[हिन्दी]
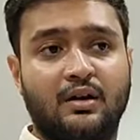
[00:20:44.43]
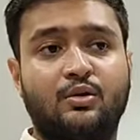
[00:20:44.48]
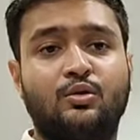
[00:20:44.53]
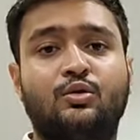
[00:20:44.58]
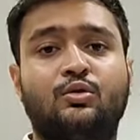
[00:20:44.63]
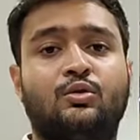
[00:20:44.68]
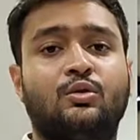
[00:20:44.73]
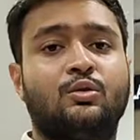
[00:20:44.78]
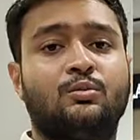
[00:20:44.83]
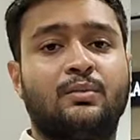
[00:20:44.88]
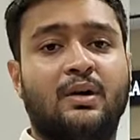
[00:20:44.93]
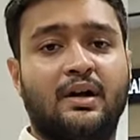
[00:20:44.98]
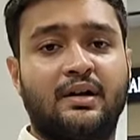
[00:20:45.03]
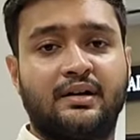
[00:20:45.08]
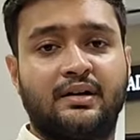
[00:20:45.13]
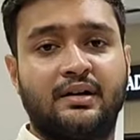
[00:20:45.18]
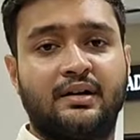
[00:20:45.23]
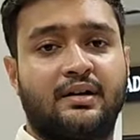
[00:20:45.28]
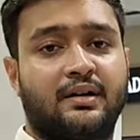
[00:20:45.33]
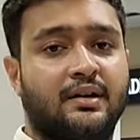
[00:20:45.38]
रघुकुल
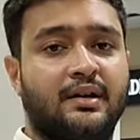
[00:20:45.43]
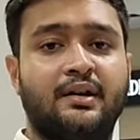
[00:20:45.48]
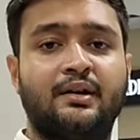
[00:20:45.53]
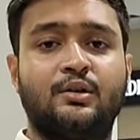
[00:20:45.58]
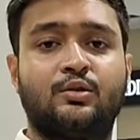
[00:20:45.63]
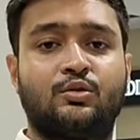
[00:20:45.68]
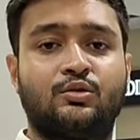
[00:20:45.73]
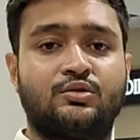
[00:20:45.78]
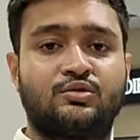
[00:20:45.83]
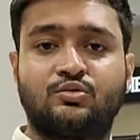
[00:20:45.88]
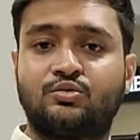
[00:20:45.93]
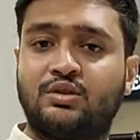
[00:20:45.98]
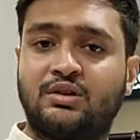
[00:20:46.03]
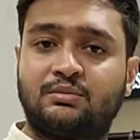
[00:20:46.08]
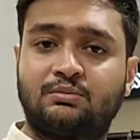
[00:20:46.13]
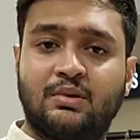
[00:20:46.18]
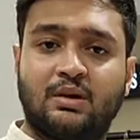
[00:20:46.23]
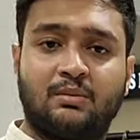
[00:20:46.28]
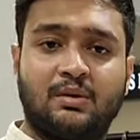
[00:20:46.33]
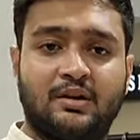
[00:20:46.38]
मार्केट रिंग रोड
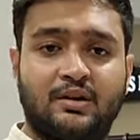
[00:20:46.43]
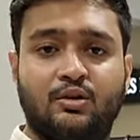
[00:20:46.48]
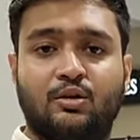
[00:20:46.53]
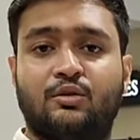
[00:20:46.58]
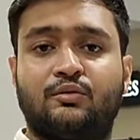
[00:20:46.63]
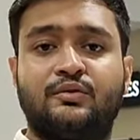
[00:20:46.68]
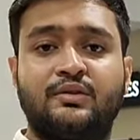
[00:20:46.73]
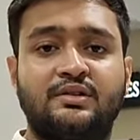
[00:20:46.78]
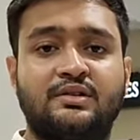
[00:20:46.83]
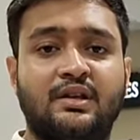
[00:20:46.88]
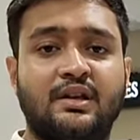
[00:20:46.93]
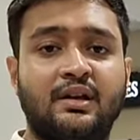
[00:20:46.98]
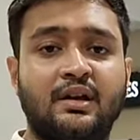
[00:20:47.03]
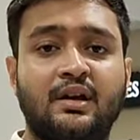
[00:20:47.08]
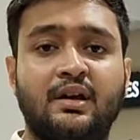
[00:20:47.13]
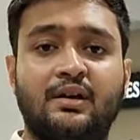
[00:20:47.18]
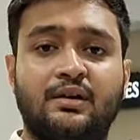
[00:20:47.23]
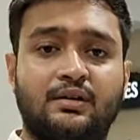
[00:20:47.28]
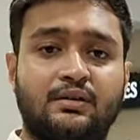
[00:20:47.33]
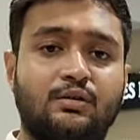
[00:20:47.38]
सूरत में हमारी ऑफिस है
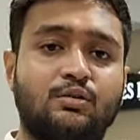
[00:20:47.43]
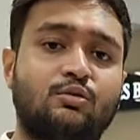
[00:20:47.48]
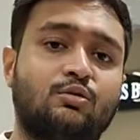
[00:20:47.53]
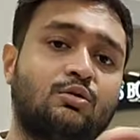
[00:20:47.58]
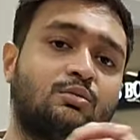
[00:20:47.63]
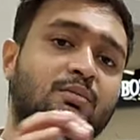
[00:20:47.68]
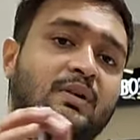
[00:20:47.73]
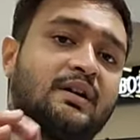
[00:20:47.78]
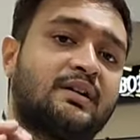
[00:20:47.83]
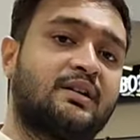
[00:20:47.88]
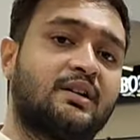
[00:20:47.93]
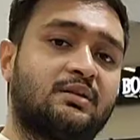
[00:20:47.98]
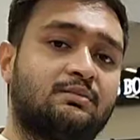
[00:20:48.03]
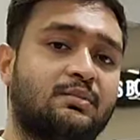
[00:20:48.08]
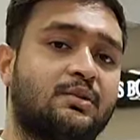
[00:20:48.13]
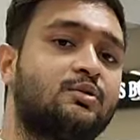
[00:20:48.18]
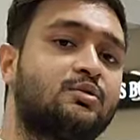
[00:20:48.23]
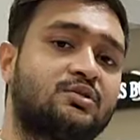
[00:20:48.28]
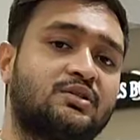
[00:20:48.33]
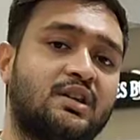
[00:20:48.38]
रघुकुल मार्केट
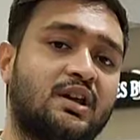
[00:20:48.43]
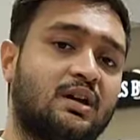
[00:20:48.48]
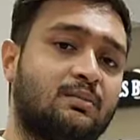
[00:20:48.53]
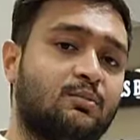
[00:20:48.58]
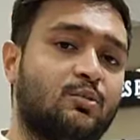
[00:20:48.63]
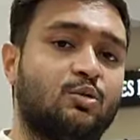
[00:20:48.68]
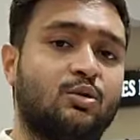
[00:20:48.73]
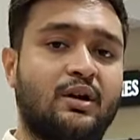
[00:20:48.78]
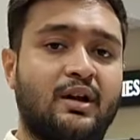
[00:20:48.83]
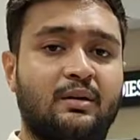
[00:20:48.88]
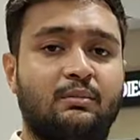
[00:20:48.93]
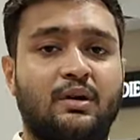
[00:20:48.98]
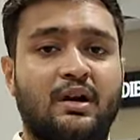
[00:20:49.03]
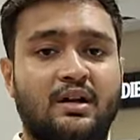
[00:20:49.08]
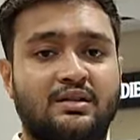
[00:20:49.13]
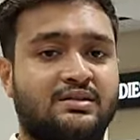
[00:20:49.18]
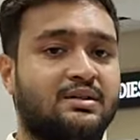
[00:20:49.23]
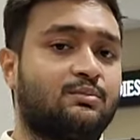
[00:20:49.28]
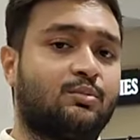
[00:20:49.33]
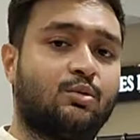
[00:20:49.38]
में घुसते हम लोग का एक
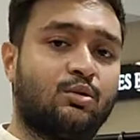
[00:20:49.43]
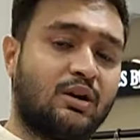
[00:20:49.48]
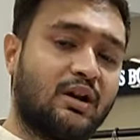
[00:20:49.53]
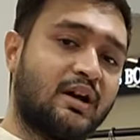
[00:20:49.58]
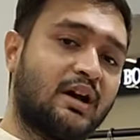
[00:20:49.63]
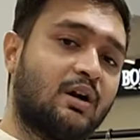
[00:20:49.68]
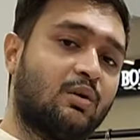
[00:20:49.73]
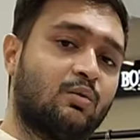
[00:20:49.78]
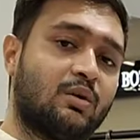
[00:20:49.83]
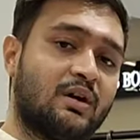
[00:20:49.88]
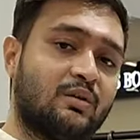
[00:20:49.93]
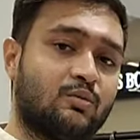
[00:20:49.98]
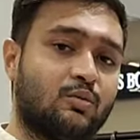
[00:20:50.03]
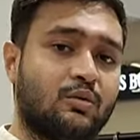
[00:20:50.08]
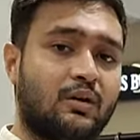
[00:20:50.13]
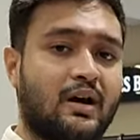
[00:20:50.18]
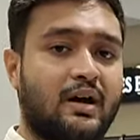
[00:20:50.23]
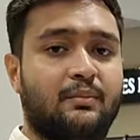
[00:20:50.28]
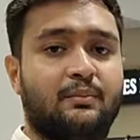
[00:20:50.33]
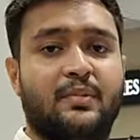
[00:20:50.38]
बड़ा सा बोर्ड लगा हुआ है
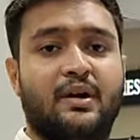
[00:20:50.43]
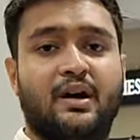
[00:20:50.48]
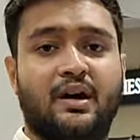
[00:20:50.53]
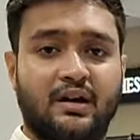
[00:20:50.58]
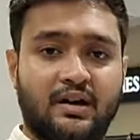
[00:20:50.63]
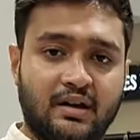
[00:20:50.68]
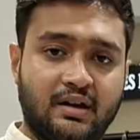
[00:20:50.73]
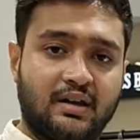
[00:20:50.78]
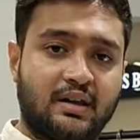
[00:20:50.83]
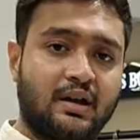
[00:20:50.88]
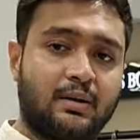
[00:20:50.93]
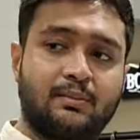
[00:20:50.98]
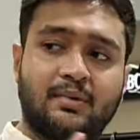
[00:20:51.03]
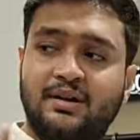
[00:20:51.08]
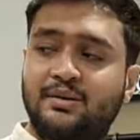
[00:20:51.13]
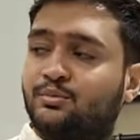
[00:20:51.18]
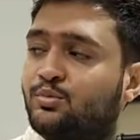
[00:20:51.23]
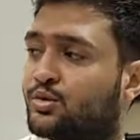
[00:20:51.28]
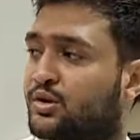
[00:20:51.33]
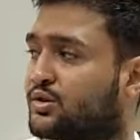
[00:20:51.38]
वो आप आकर के
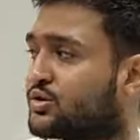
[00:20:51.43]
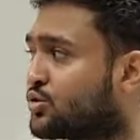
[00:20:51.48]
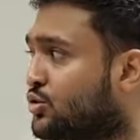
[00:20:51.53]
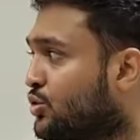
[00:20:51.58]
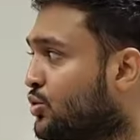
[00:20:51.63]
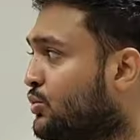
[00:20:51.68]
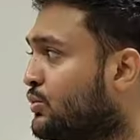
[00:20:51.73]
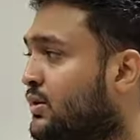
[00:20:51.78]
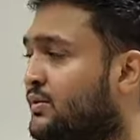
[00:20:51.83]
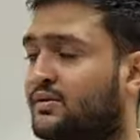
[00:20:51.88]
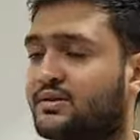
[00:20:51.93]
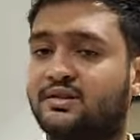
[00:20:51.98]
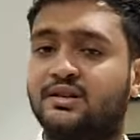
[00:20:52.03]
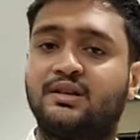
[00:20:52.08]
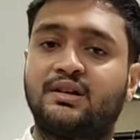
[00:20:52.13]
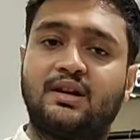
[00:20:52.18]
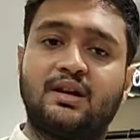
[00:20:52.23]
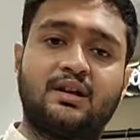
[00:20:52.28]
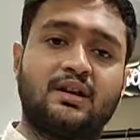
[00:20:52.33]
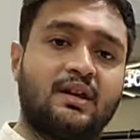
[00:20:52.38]
हमारे पूरे शोरूम में
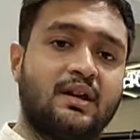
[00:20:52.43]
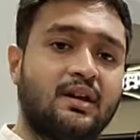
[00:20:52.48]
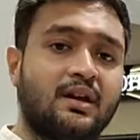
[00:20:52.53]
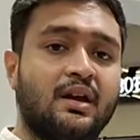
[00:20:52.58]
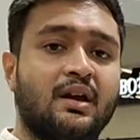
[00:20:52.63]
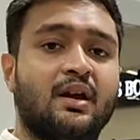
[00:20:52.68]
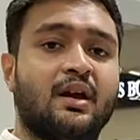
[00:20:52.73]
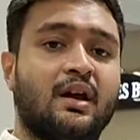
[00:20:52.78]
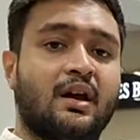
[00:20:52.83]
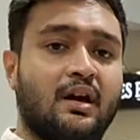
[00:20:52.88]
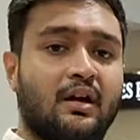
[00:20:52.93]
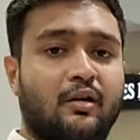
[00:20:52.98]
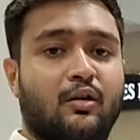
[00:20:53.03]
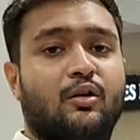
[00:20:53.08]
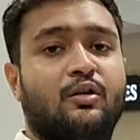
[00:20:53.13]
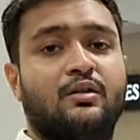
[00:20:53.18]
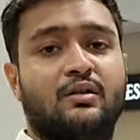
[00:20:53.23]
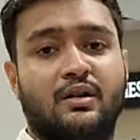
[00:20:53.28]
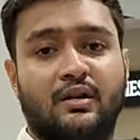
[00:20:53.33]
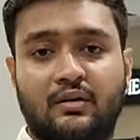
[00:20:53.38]
विजिट करके
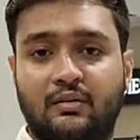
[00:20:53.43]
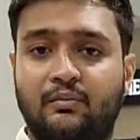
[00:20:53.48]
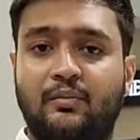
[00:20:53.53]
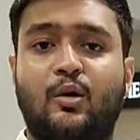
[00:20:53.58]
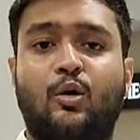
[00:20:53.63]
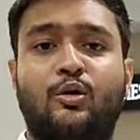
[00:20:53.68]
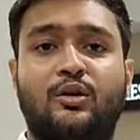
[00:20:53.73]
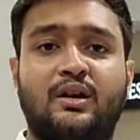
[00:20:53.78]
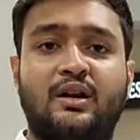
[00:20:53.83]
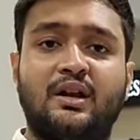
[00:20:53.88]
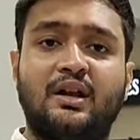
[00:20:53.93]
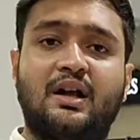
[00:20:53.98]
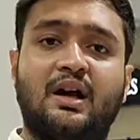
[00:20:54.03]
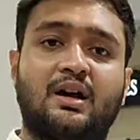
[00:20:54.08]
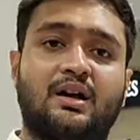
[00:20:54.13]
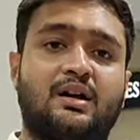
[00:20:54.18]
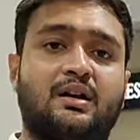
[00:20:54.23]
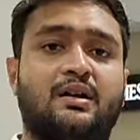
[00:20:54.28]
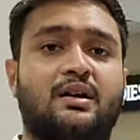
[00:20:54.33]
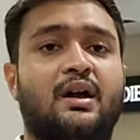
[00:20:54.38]
और ऑर्डर
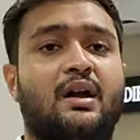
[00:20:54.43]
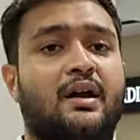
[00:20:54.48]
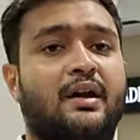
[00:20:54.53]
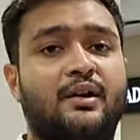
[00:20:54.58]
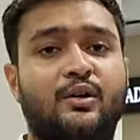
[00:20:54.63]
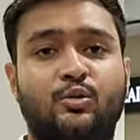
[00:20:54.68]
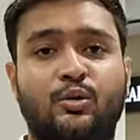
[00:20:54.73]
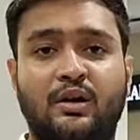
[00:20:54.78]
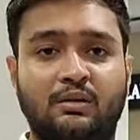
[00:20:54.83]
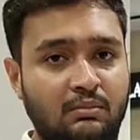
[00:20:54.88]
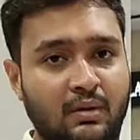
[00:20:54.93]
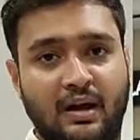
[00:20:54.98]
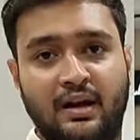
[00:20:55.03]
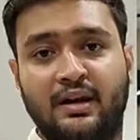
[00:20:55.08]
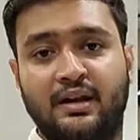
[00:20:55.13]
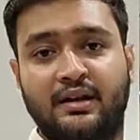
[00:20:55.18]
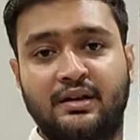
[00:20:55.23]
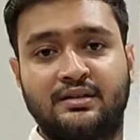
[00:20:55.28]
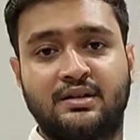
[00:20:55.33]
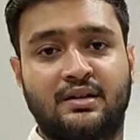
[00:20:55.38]
लिखा करके हैंड टू हैंड
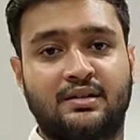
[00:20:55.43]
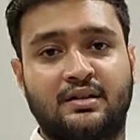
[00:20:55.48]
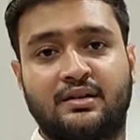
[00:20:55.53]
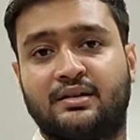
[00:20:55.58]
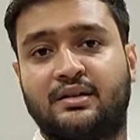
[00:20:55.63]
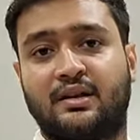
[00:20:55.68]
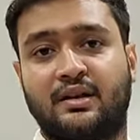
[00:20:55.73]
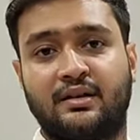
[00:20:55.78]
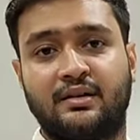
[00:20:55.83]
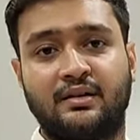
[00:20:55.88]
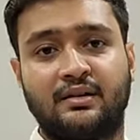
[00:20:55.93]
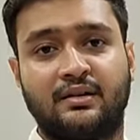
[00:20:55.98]
माल लेके जा सकता है